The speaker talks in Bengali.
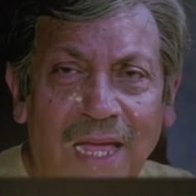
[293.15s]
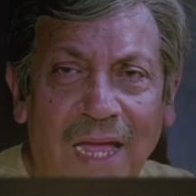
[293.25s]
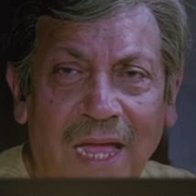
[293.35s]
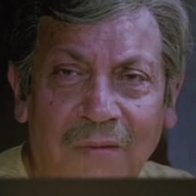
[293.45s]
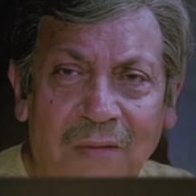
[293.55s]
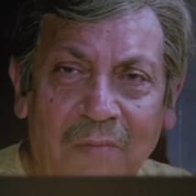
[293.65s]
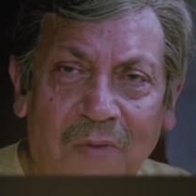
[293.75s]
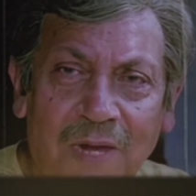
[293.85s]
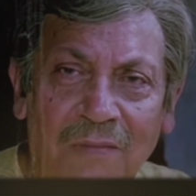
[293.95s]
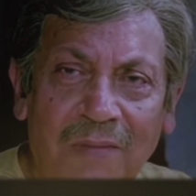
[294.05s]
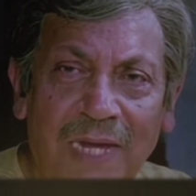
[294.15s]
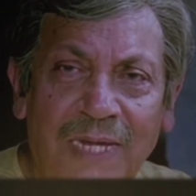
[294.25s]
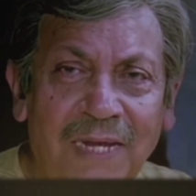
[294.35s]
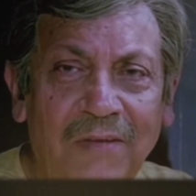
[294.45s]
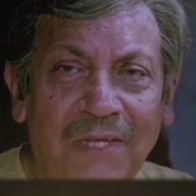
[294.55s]
জুলাই তিনি প্রয়াত
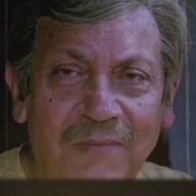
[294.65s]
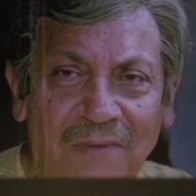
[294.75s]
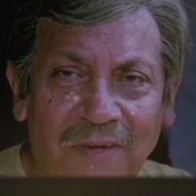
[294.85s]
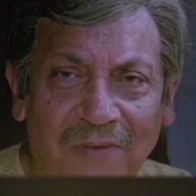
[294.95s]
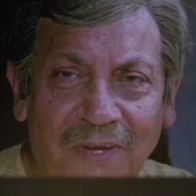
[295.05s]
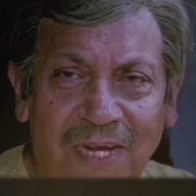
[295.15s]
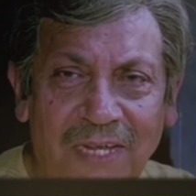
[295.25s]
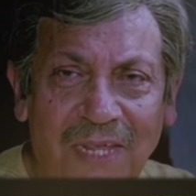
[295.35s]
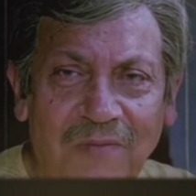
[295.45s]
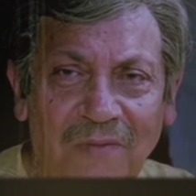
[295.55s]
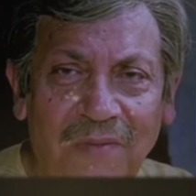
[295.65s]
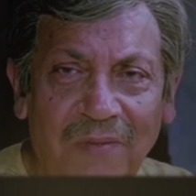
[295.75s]
হন এর